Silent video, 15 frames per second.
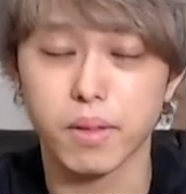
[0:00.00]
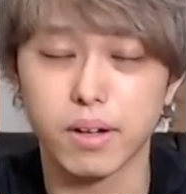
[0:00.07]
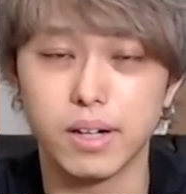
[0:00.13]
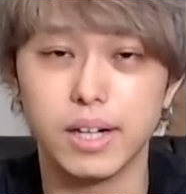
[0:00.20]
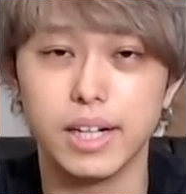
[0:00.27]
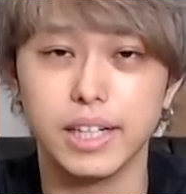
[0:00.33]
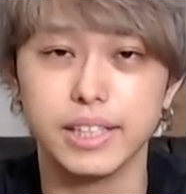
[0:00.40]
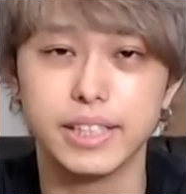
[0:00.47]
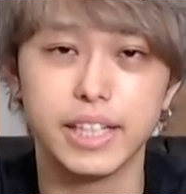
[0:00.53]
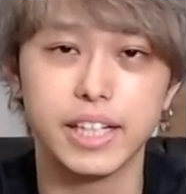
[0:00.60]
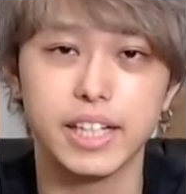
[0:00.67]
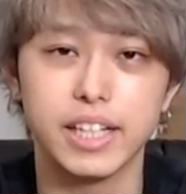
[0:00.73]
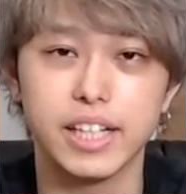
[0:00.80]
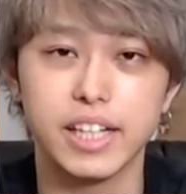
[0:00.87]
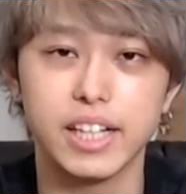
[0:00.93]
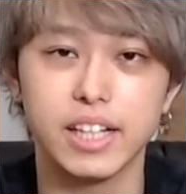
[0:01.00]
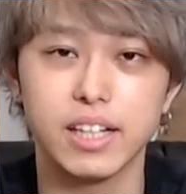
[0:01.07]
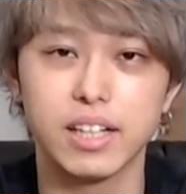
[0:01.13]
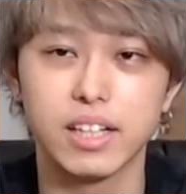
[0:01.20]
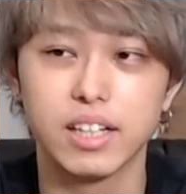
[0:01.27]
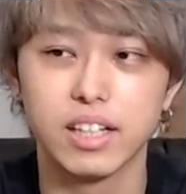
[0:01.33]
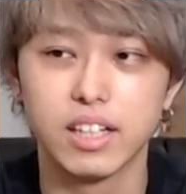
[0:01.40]
はい。で、
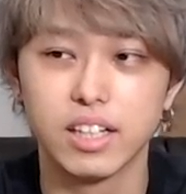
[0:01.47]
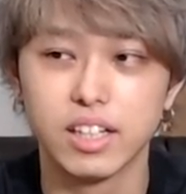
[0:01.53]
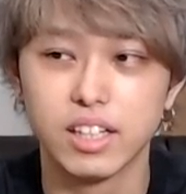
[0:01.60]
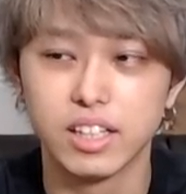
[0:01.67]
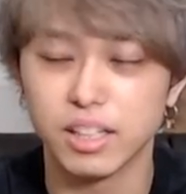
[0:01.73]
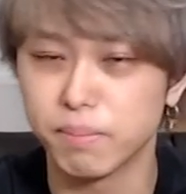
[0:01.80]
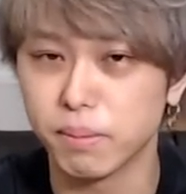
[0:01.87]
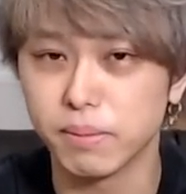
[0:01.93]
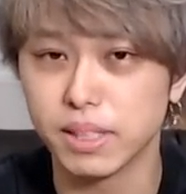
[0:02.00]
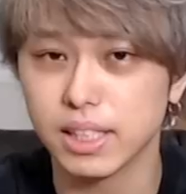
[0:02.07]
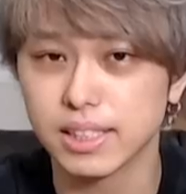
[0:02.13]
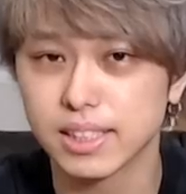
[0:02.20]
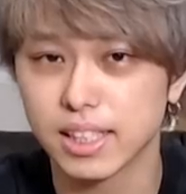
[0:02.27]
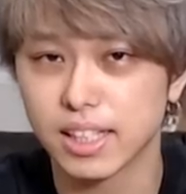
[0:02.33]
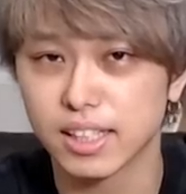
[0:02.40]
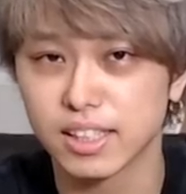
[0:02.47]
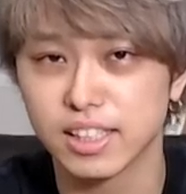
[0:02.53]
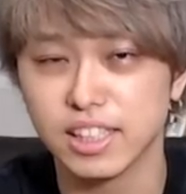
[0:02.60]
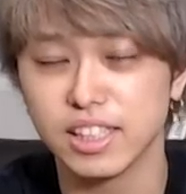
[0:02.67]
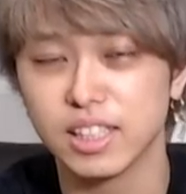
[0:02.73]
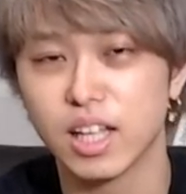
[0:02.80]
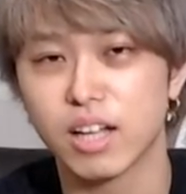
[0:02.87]
やっぱ皆さん気
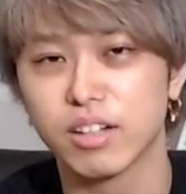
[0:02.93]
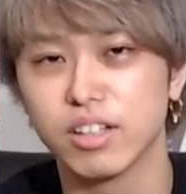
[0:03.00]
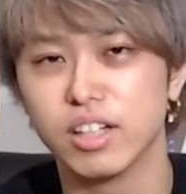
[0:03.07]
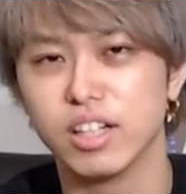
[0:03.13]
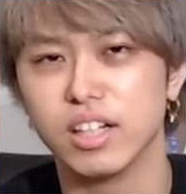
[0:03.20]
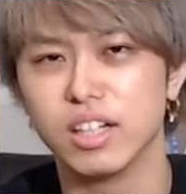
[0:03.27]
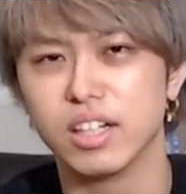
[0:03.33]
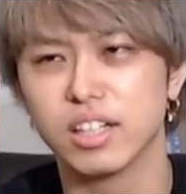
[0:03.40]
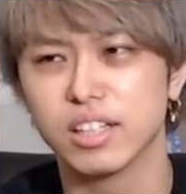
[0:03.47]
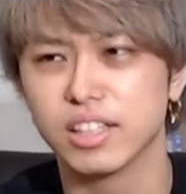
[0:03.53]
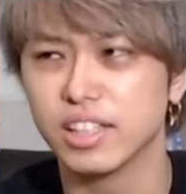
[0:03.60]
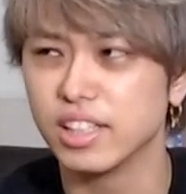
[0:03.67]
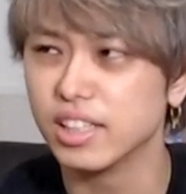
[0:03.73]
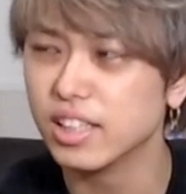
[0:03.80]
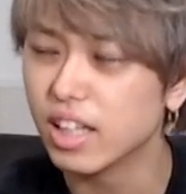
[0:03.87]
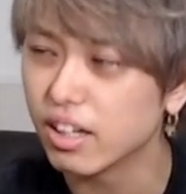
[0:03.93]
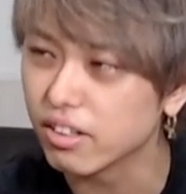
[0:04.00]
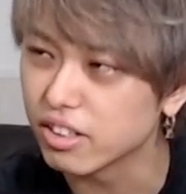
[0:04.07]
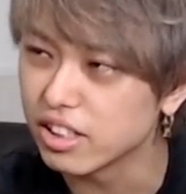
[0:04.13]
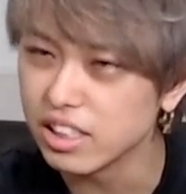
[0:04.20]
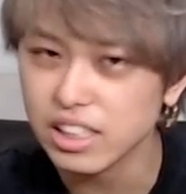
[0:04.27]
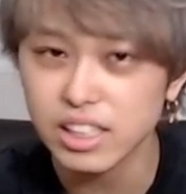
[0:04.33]
になる気になる
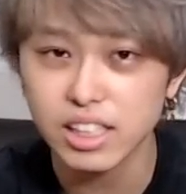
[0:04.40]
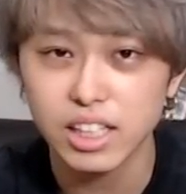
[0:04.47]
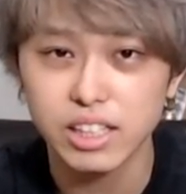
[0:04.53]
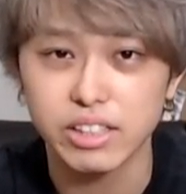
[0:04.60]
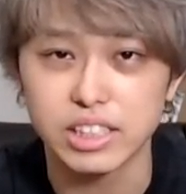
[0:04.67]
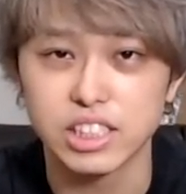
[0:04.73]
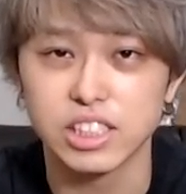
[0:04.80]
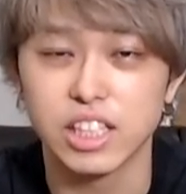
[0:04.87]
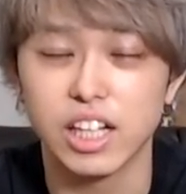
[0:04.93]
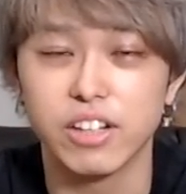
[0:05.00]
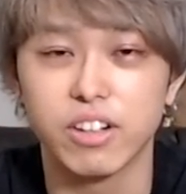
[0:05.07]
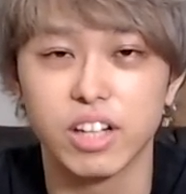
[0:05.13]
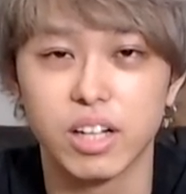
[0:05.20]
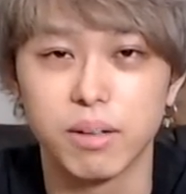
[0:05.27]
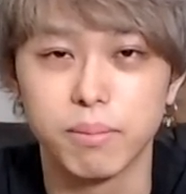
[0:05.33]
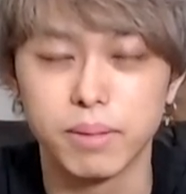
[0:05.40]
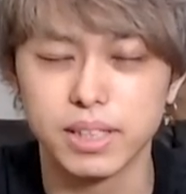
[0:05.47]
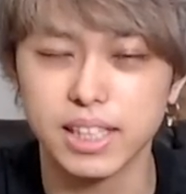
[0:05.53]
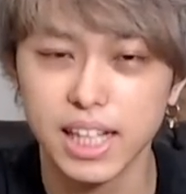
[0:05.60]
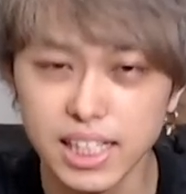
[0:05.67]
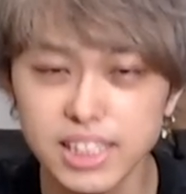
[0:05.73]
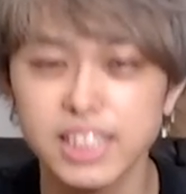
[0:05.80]
気になりはしないのかな、まあ、
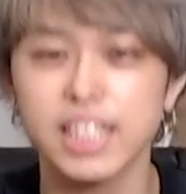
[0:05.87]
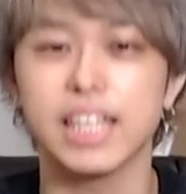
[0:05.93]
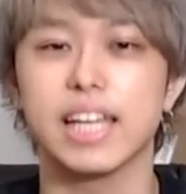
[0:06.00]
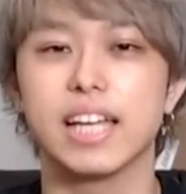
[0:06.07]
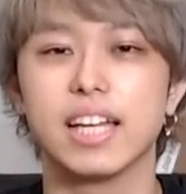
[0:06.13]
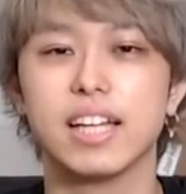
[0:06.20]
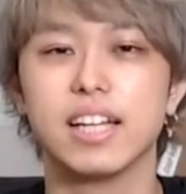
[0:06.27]
なぜ